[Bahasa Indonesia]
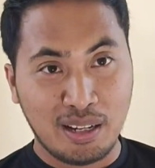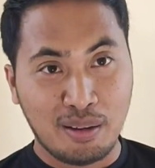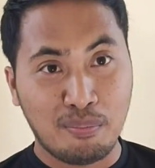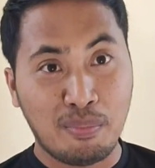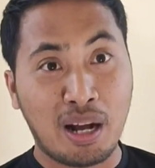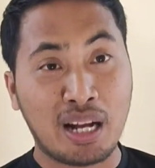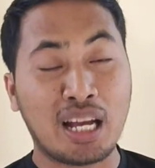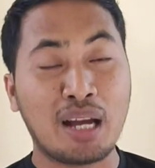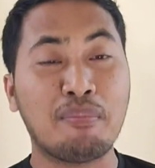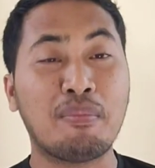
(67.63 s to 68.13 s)

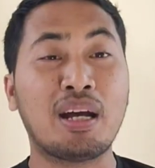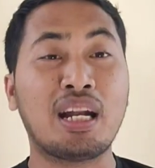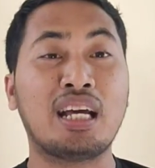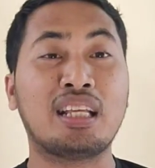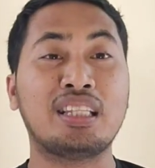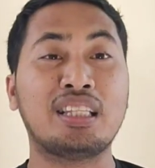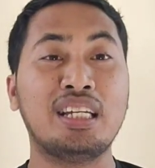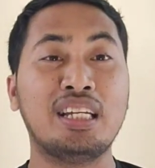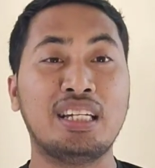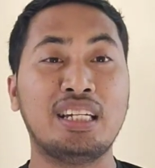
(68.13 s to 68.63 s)
Bagaimana
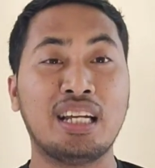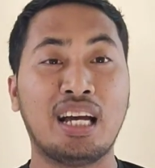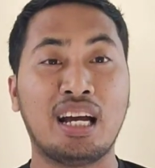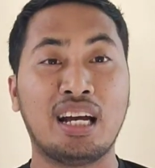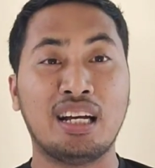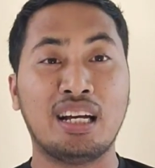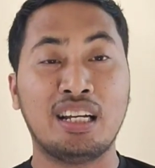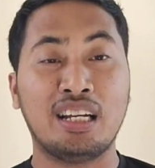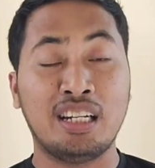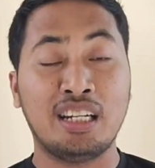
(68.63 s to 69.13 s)

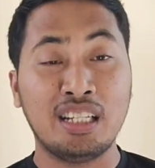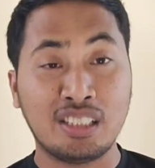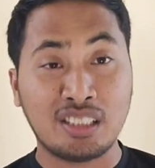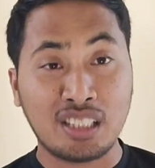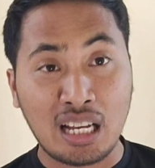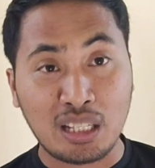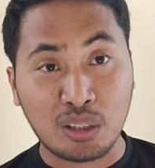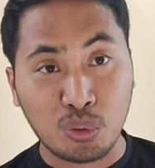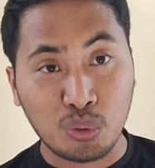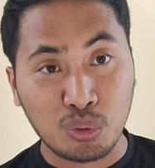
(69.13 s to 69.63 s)
tidak? Di
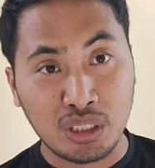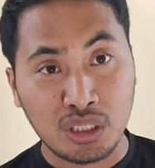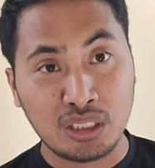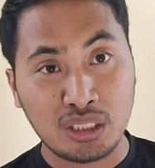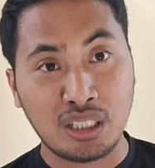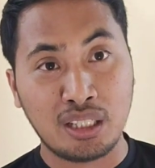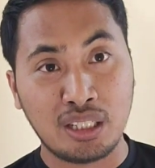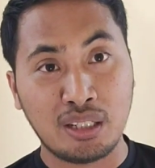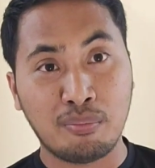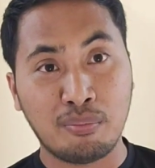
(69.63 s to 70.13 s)
satu
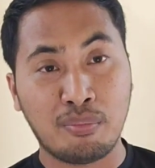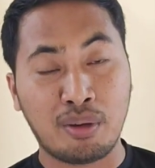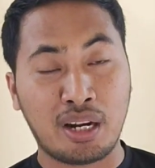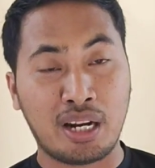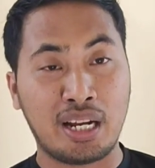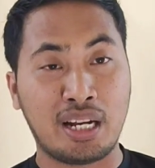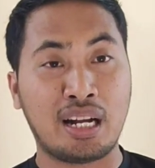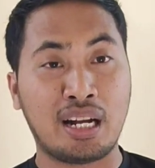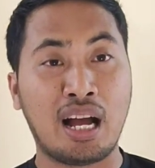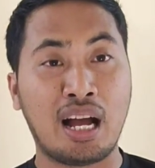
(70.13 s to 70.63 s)
sisi
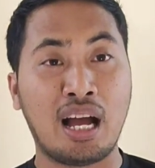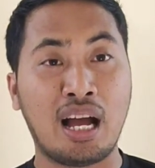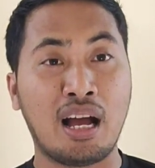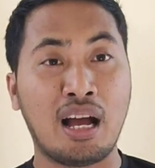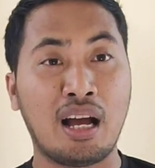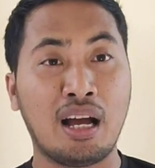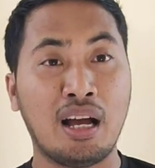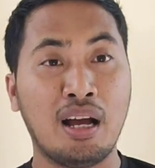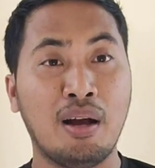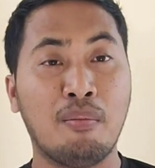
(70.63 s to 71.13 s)

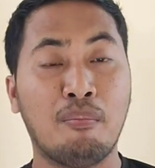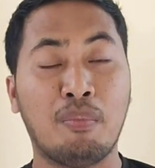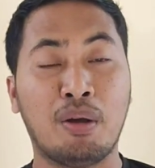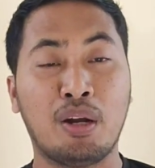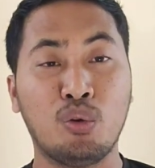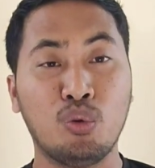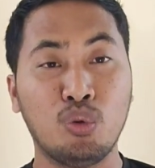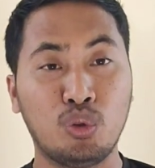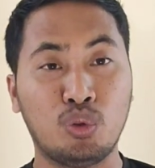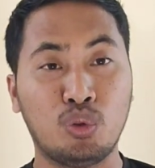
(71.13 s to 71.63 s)
mereka
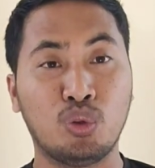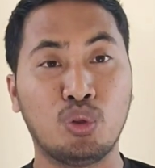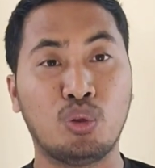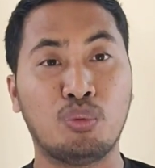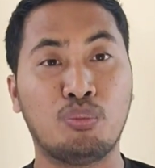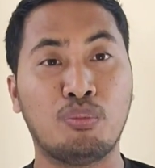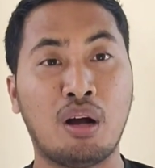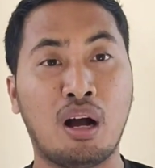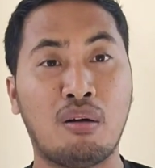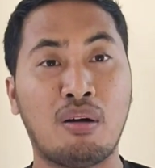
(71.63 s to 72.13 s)

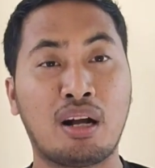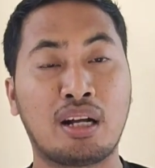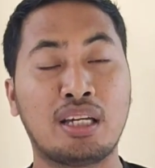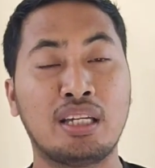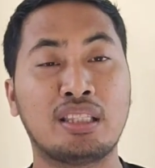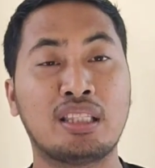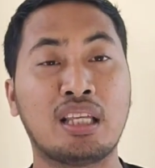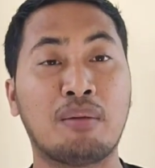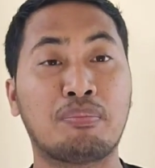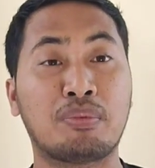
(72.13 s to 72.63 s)
menuduh bahwa
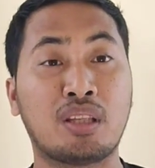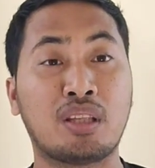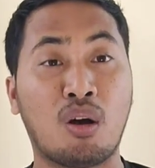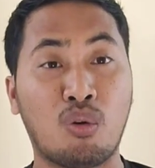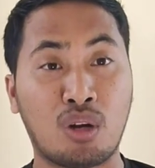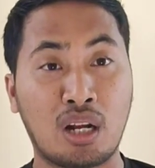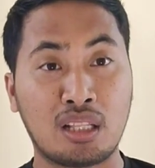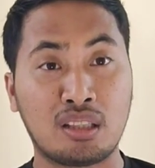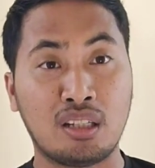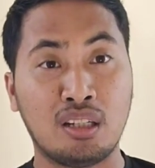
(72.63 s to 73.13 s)
kitab
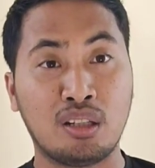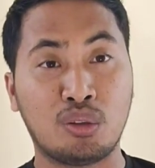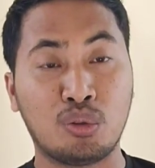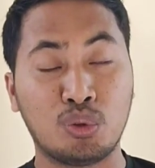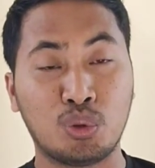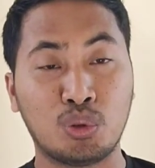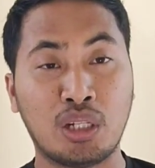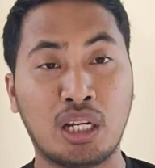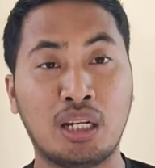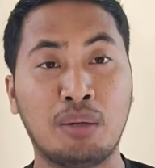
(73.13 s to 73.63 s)
Taurat
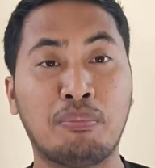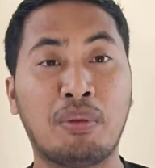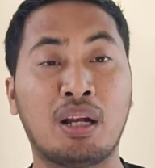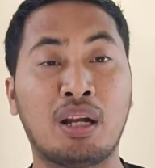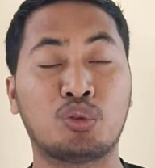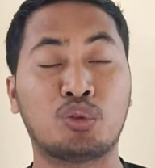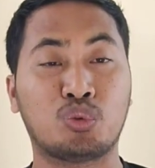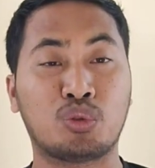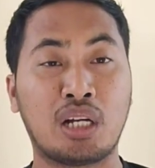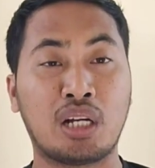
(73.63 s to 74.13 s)
itu sudah
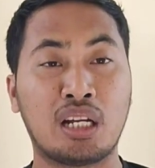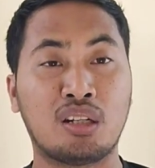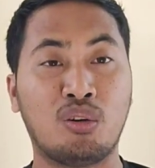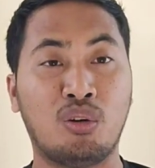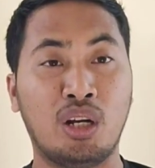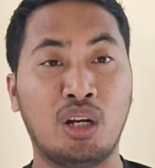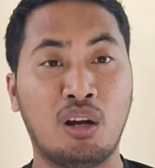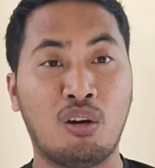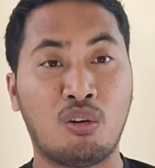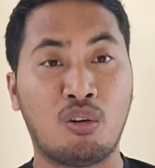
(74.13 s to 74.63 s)
dipalsukan
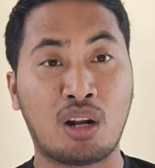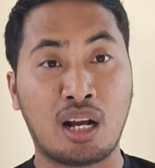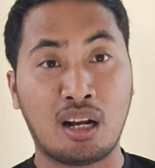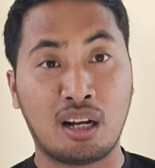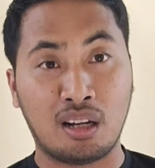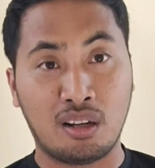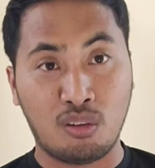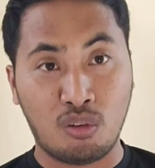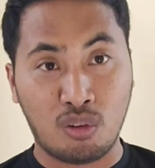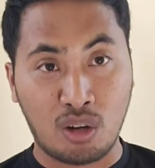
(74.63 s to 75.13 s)
oleh
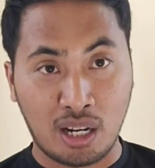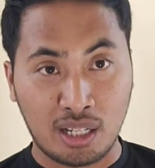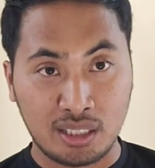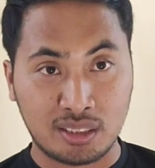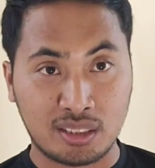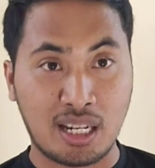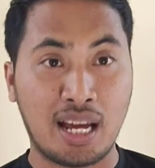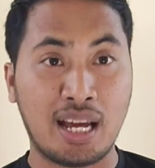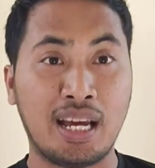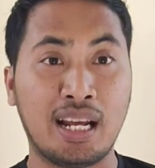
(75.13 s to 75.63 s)
orang-orang
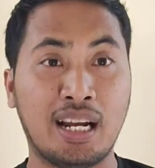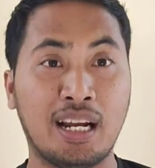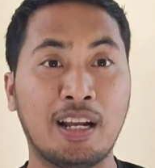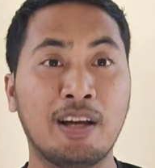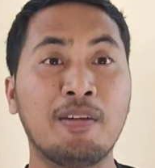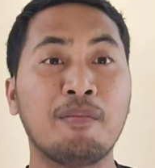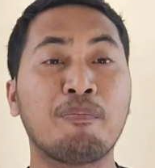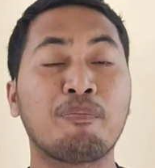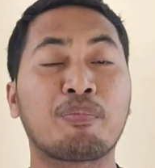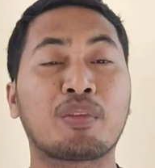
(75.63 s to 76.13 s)
Israel.
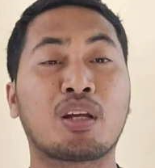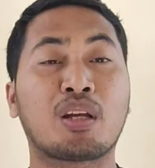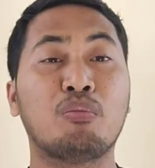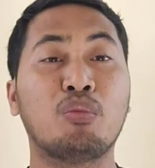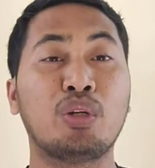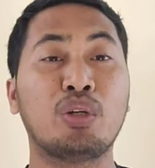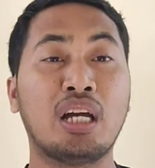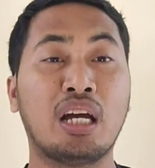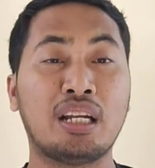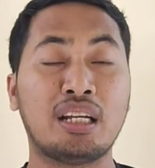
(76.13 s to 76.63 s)

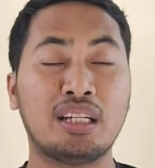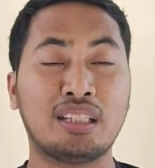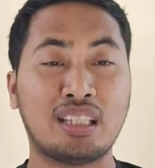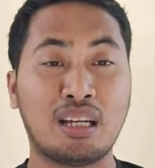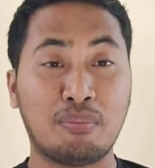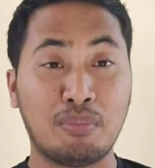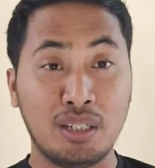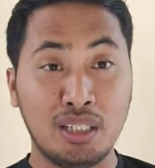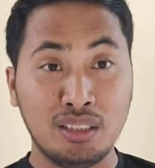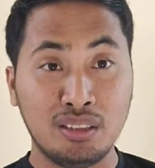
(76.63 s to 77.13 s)
Kemudian
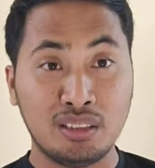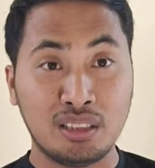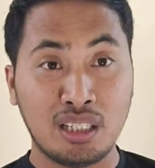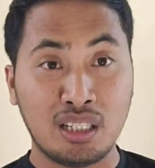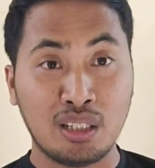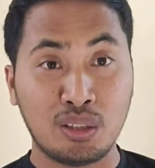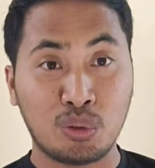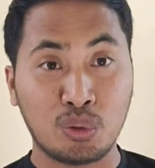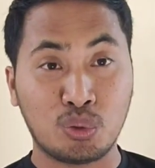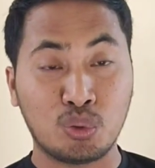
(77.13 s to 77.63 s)
kitab
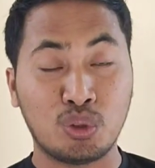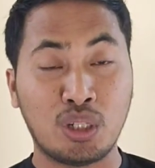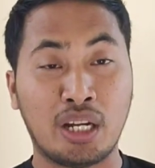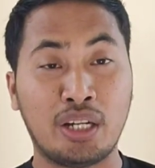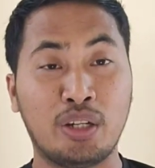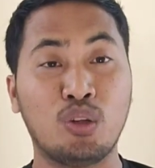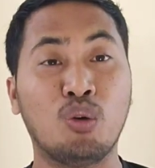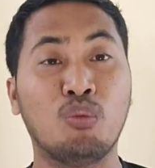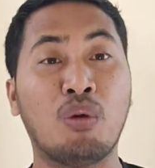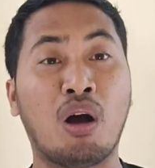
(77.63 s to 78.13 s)
Injil itu sudah
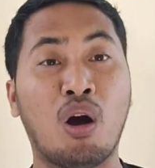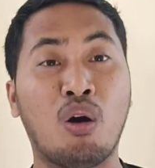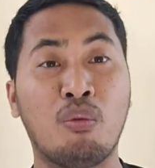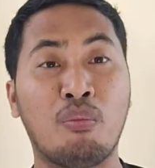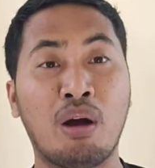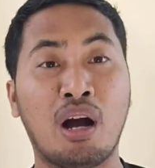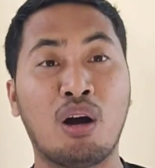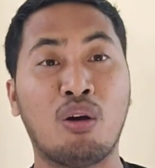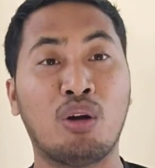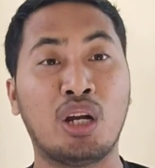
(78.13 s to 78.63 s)

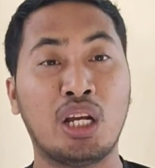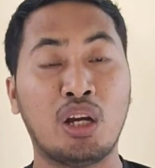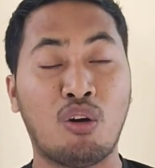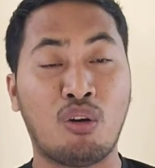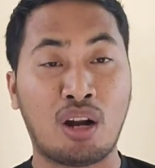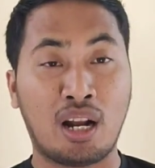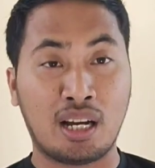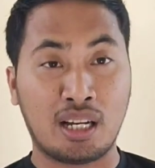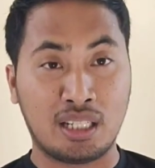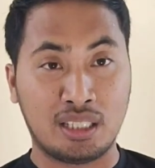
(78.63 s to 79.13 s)
diubah-ubah oleh
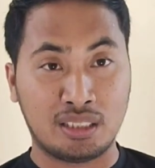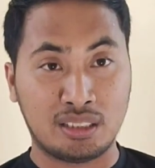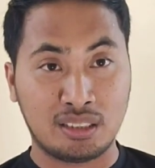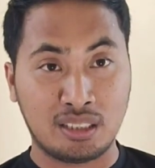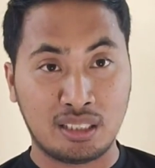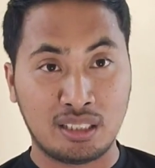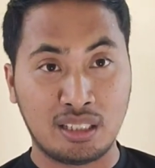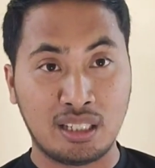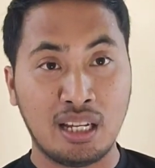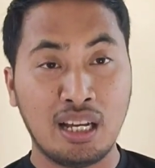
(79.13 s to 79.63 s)
orang
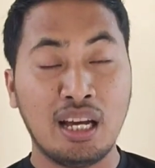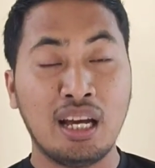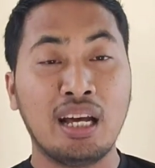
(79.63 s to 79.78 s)
Kristen.